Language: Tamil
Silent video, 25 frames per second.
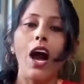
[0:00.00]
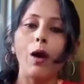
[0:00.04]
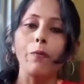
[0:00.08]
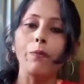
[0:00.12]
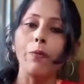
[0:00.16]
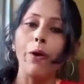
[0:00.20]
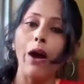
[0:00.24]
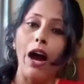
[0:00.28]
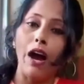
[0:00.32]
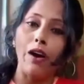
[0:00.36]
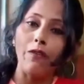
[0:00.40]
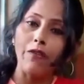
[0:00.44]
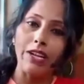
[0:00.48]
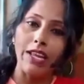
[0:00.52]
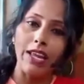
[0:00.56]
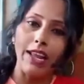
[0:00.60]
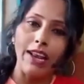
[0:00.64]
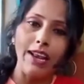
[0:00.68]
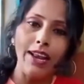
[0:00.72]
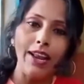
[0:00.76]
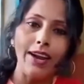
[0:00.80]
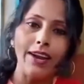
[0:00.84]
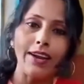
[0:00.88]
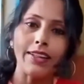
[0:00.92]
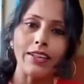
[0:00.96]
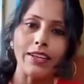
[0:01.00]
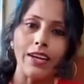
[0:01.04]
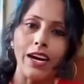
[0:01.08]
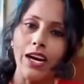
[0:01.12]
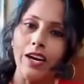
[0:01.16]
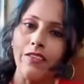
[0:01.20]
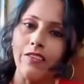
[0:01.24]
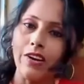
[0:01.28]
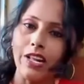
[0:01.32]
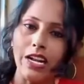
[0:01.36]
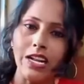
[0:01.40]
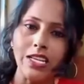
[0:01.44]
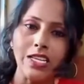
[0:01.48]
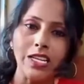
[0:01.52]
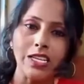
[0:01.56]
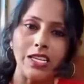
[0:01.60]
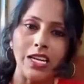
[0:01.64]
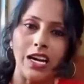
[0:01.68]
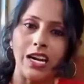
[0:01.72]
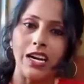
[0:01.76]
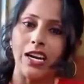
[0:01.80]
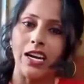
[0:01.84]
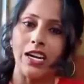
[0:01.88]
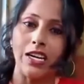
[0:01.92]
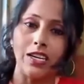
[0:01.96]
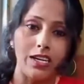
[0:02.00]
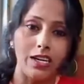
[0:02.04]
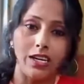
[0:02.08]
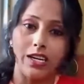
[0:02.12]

அப்போ அவர் இல்லைன்றதுக்காக விடுதலை சிறுத்தைகள்